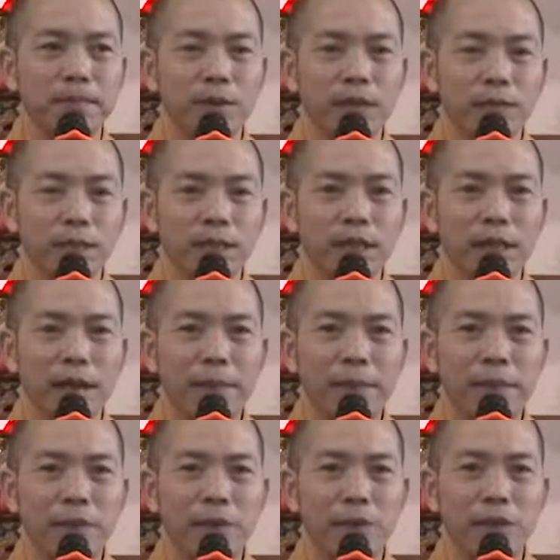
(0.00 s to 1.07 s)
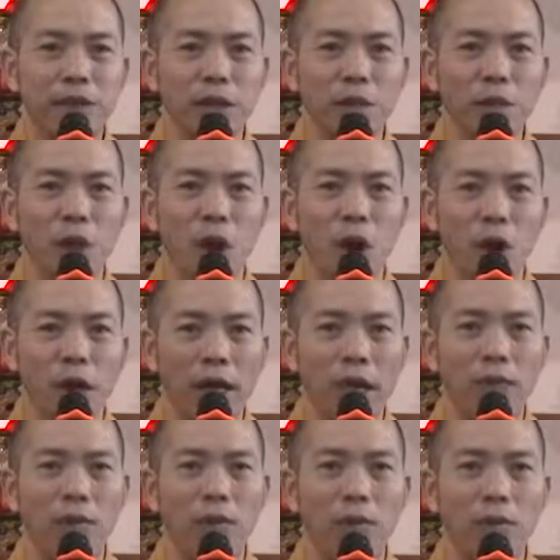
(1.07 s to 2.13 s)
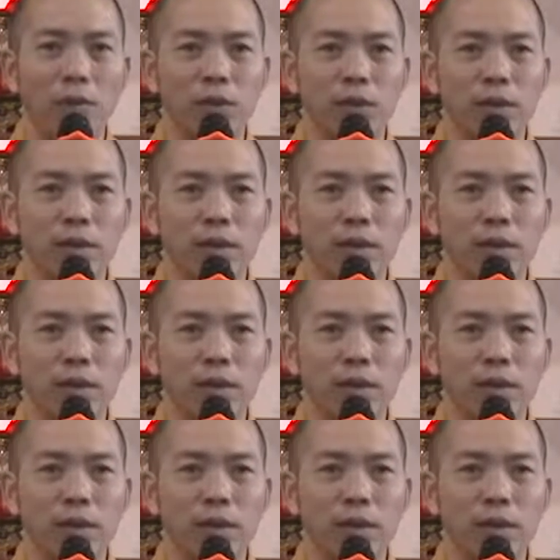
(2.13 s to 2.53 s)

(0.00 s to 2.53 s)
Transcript: Đối diện áp lực cuộc sống họ lại có một